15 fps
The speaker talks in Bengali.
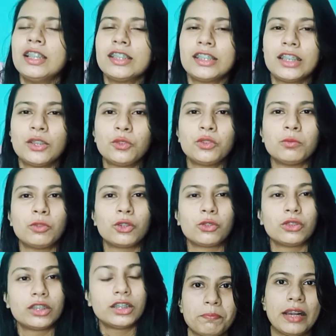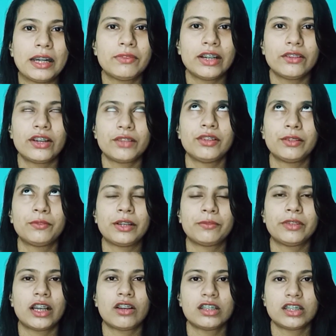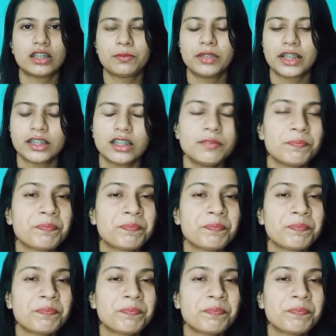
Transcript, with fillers: সেটা কোনো বড় কথা না ফ্যাট ফ্যাট ফ্যাট ফ্যাট ফ্যাট ফ্যাট আওয়াজ আসবে একটা